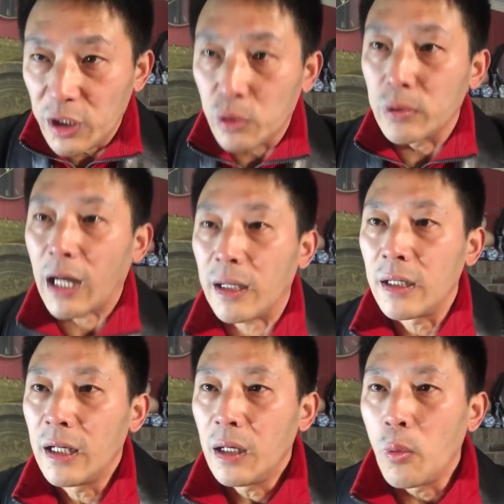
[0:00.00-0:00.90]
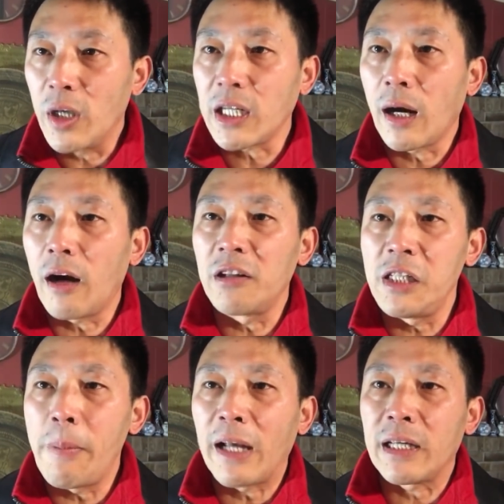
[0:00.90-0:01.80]
定住的。我想，二零
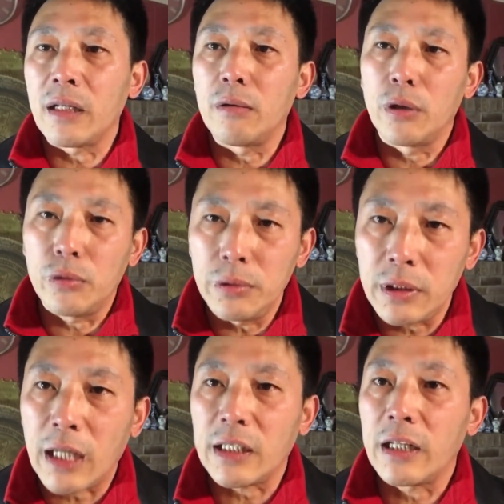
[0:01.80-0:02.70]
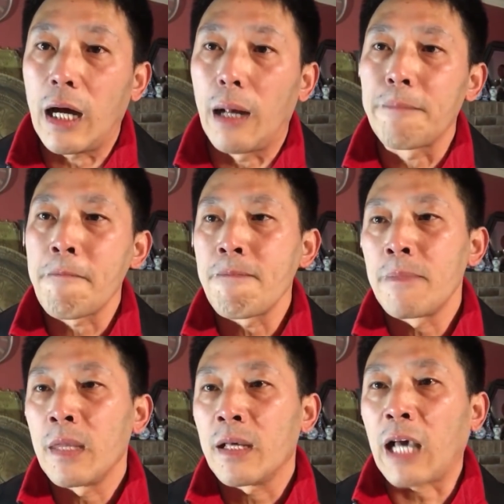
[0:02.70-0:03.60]
一八年呢，我呼吁大家呢，
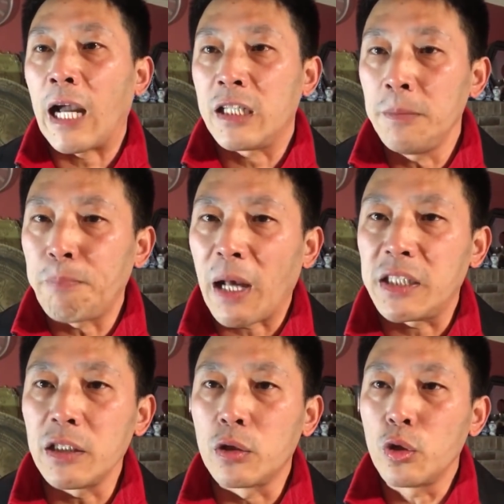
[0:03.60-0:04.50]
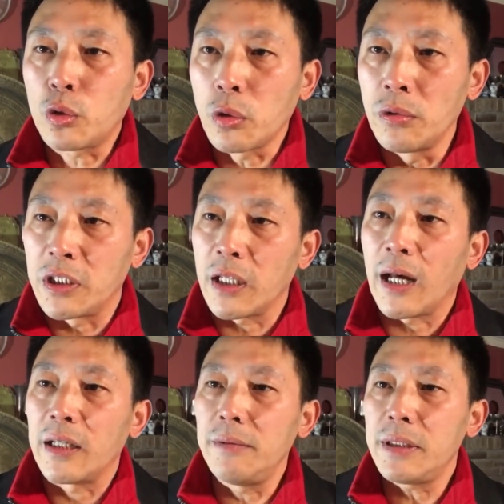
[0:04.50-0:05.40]
改成把镜头动起
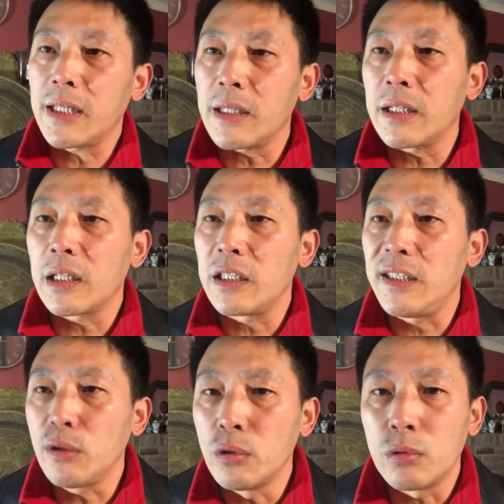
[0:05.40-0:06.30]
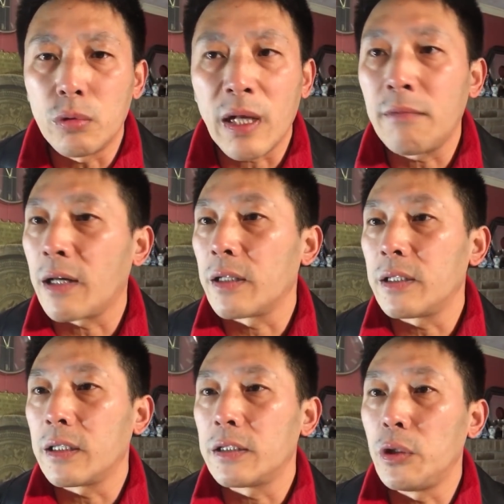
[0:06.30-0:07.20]
来，因为现在这个移动互联网的
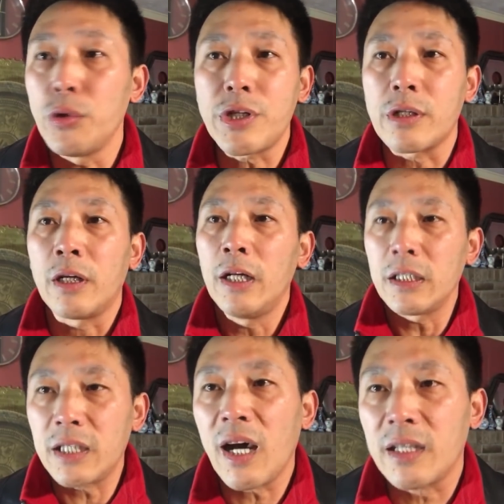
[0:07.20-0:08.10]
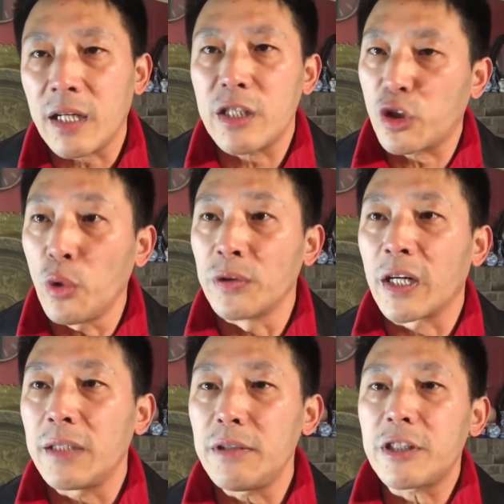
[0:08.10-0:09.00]
这个优势恰恰是动
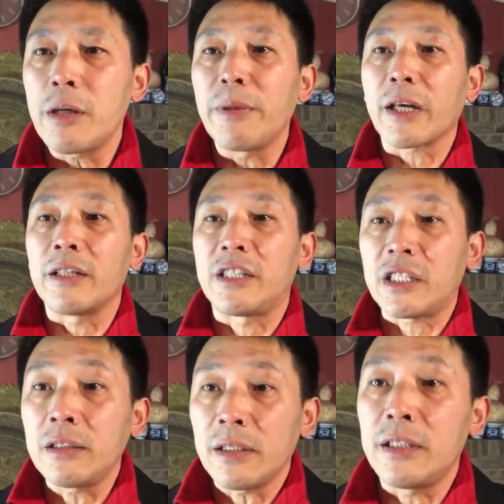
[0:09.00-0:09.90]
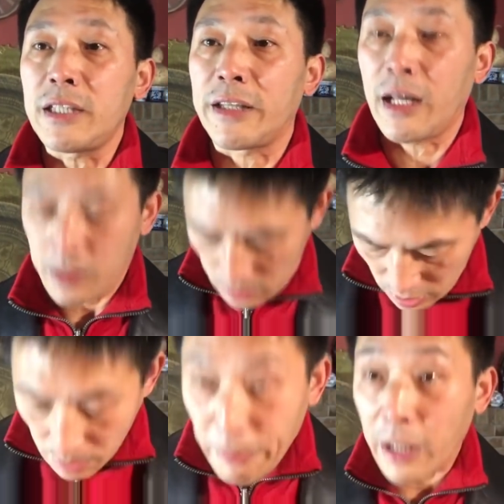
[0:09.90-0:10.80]
的，因为设备很轻，很简单，
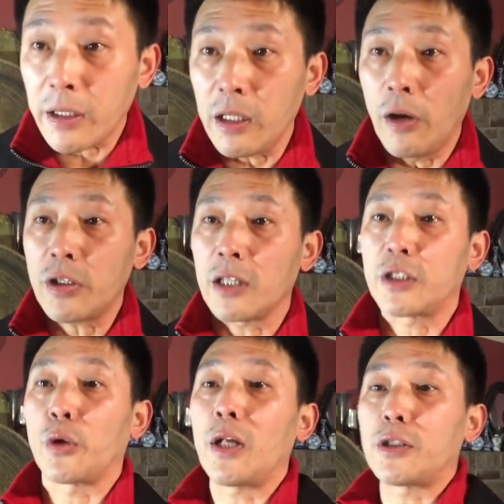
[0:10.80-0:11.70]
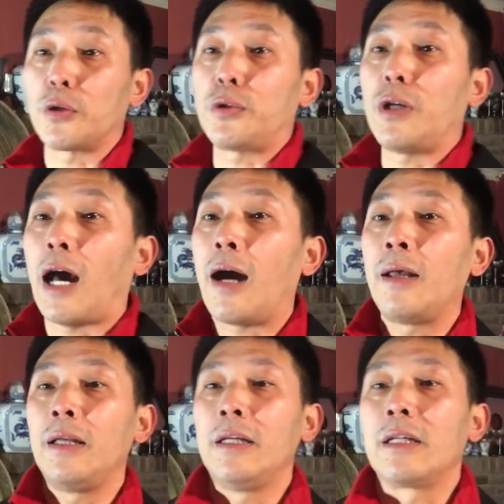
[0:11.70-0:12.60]
绑在腰上走来走去
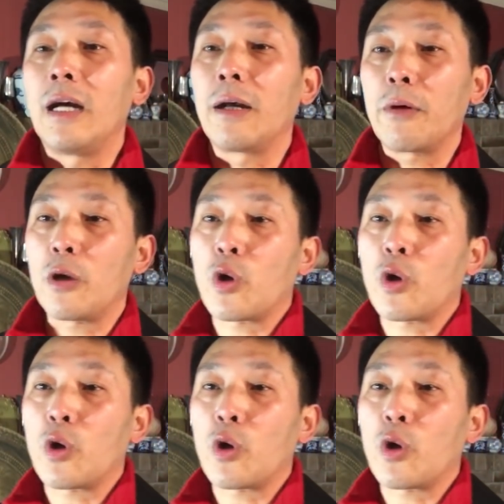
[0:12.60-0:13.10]
啊，呃，